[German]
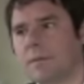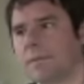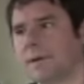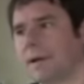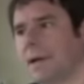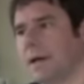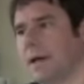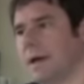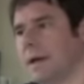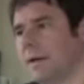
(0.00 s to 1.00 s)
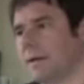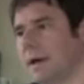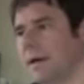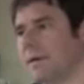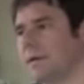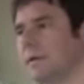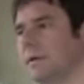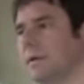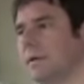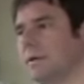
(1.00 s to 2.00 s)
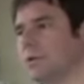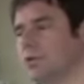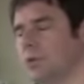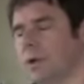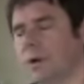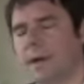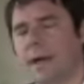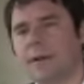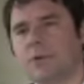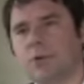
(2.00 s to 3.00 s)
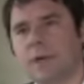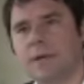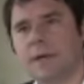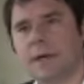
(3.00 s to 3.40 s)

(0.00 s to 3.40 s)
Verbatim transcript: umbringen, seien es äh, Schüler oder Ex-Schüler, die